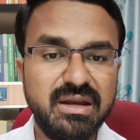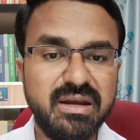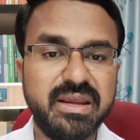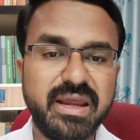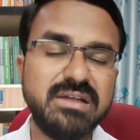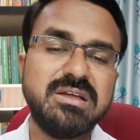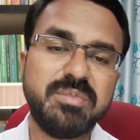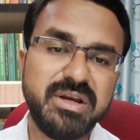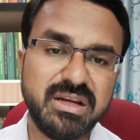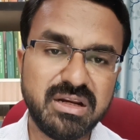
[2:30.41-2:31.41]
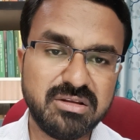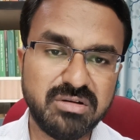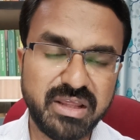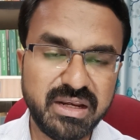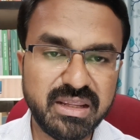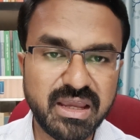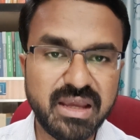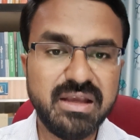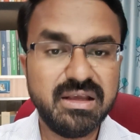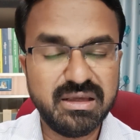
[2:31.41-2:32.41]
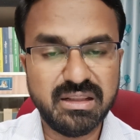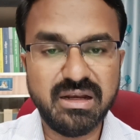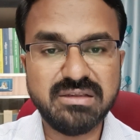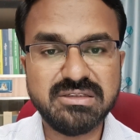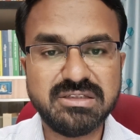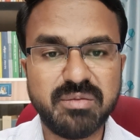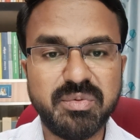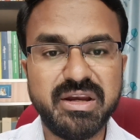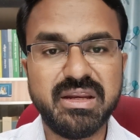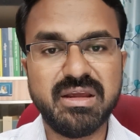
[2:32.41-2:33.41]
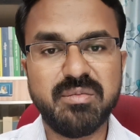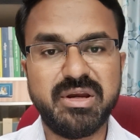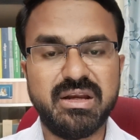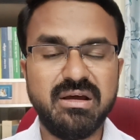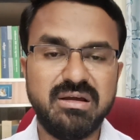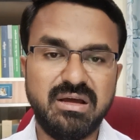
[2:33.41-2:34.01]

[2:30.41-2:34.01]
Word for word: நீங்கள் ஆன்சர் பண்ணியிருக்கிறதோட எண்ணிக்கை இதெல்லாத்தையும் எல்லாத்தையும் செக் பண்ணிட்டீங்க அப்படின்ட்டா